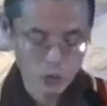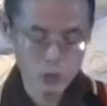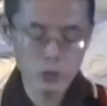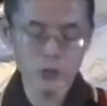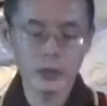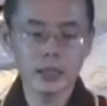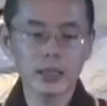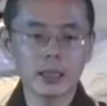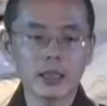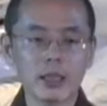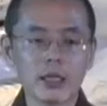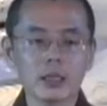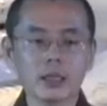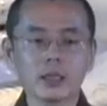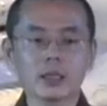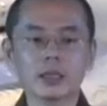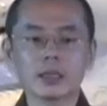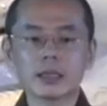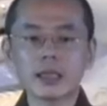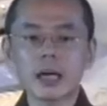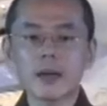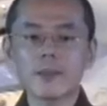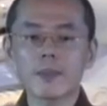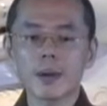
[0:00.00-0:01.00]
注意听，
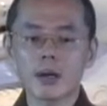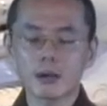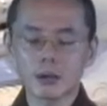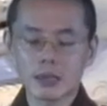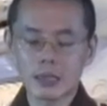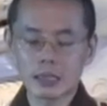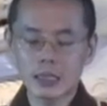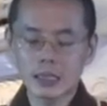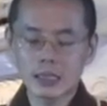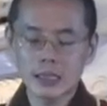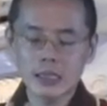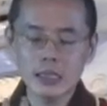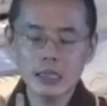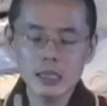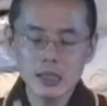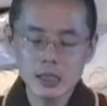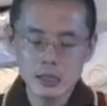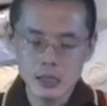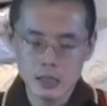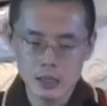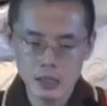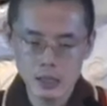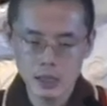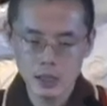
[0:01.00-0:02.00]
代表你的自
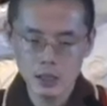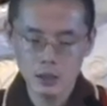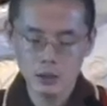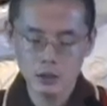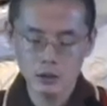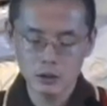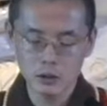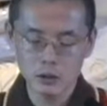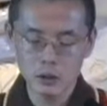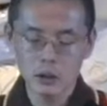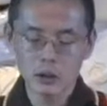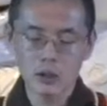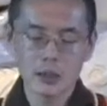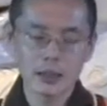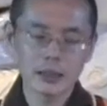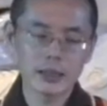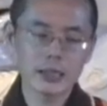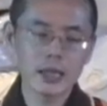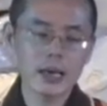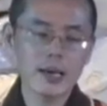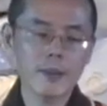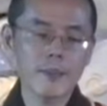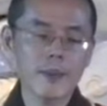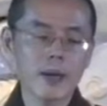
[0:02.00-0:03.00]
心，
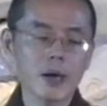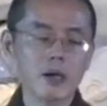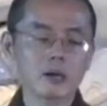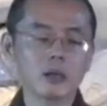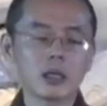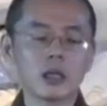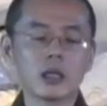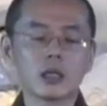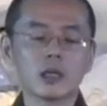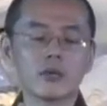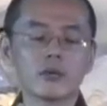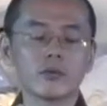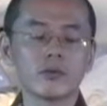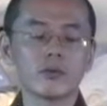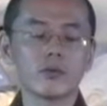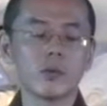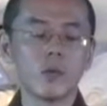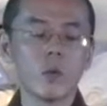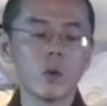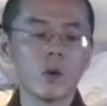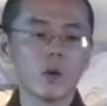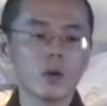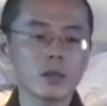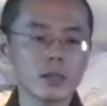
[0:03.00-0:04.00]
代表你的
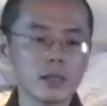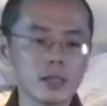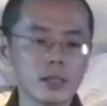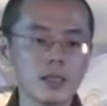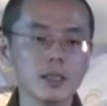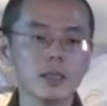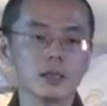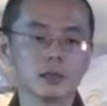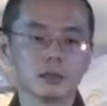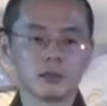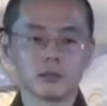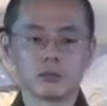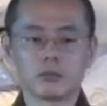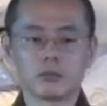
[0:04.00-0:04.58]
佛性。